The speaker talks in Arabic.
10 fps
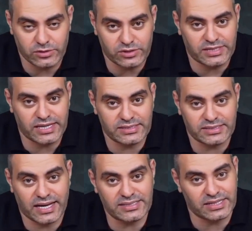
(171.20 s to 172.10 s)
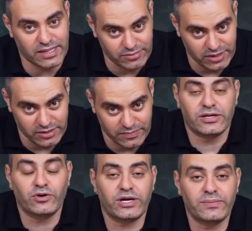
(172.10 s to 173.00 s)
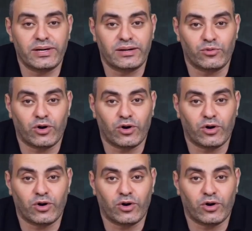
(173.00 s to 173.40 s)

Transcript: استاذ حسن عبد الله ان هو يبقى